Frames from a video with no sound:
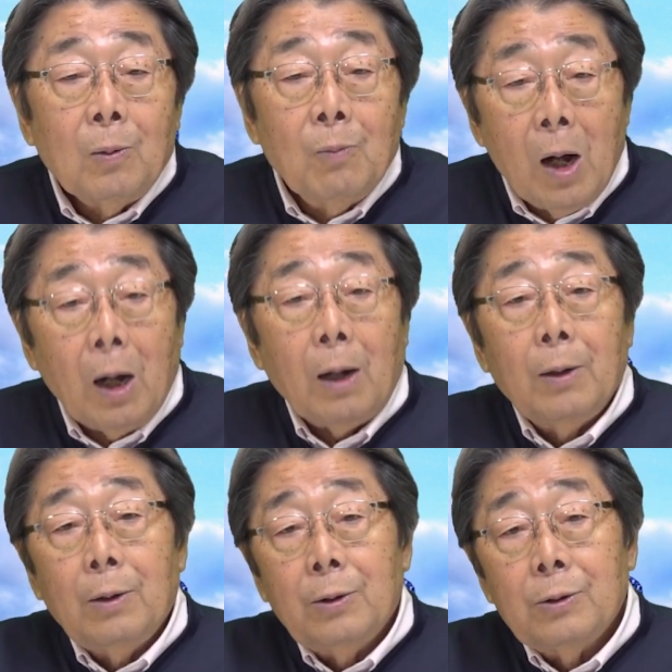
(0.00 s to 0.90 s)
まあ、
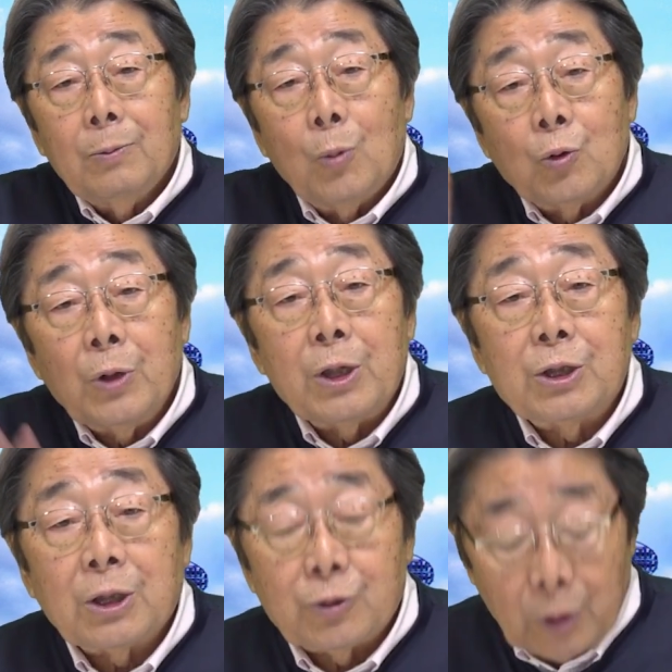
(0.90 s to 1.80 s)
目
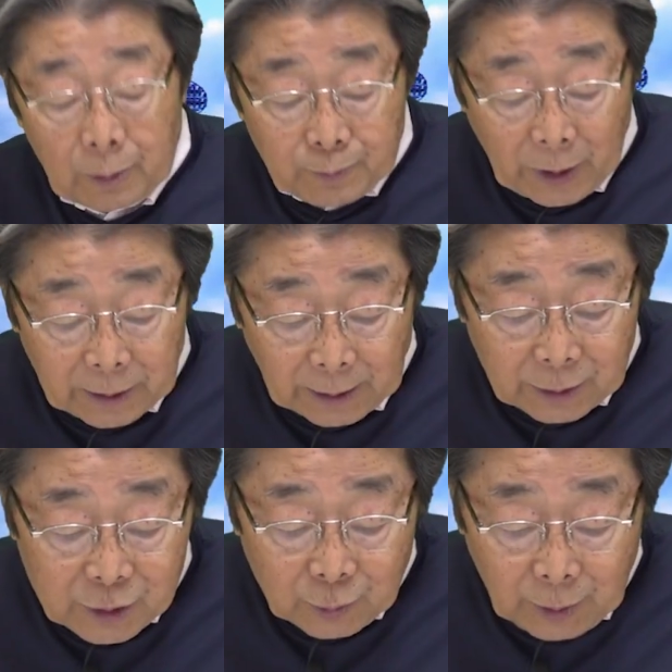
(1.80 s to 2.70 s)
撃した人はいっぱいいた
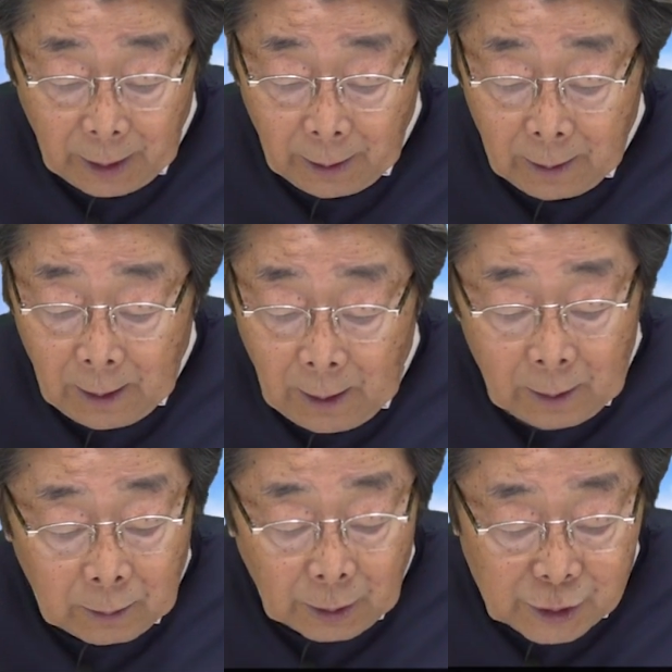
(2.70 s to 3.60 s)
んでしょうね。
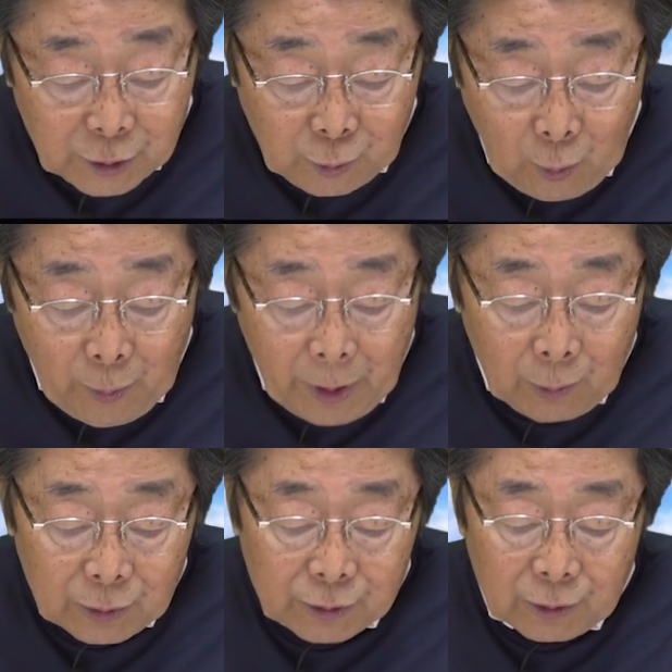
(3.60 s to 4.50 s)
立ち小
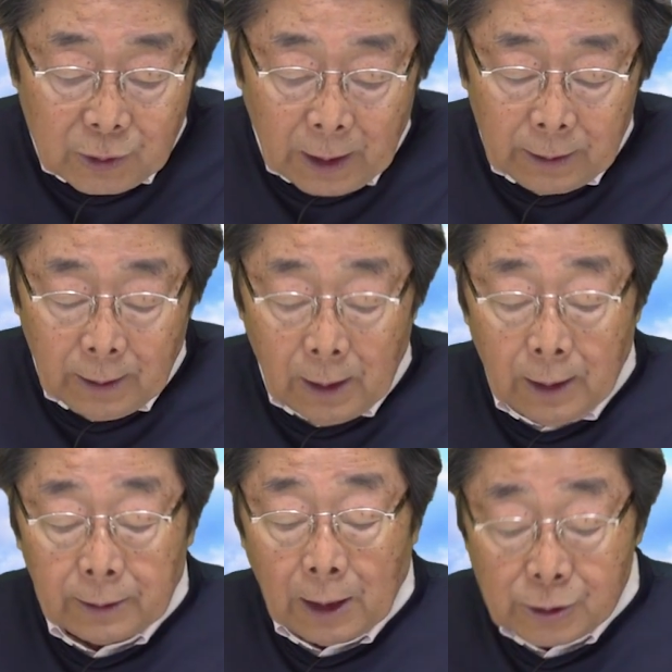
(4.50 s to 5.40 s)
便をするランナー
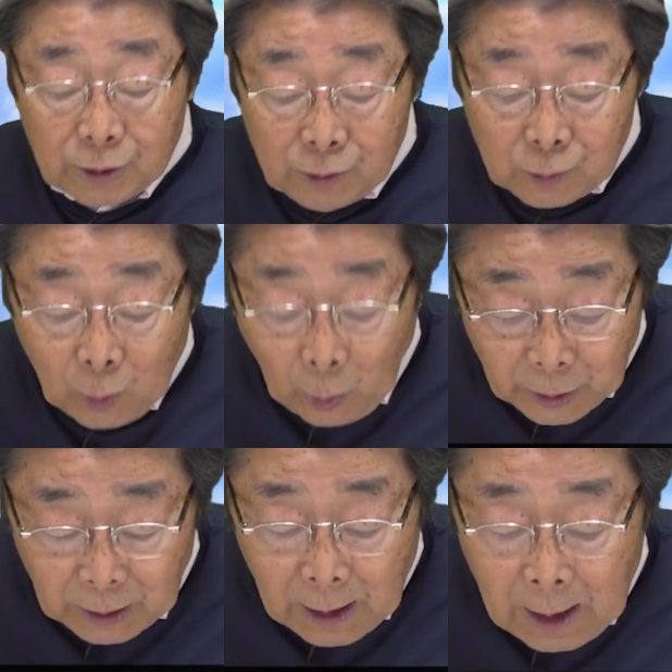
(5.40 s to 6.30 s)
が多数お
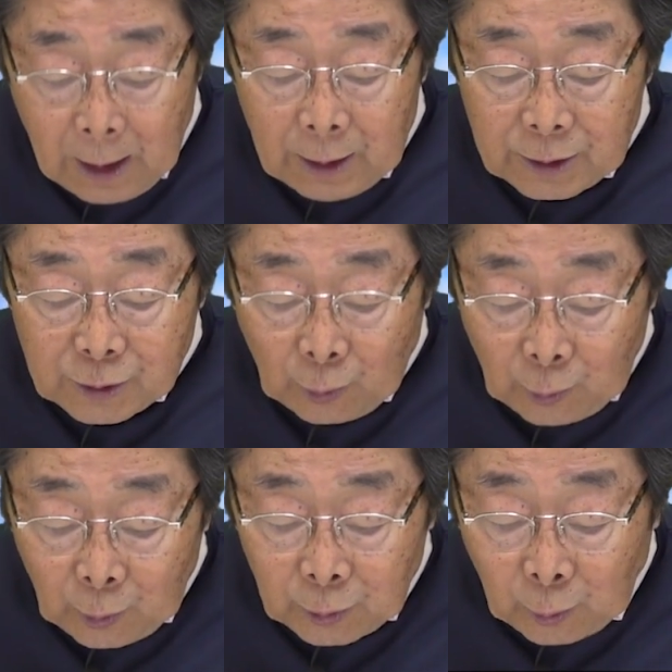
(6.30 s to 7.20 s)
り、そ
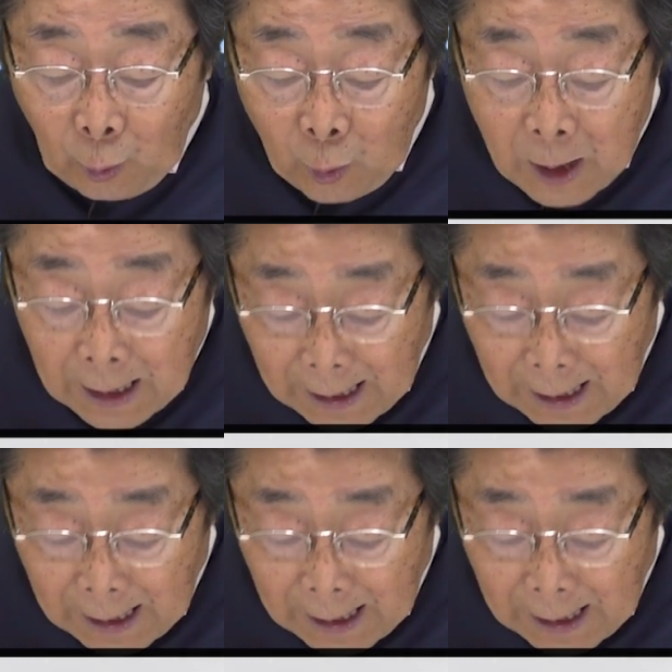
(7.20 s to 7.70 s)
の動画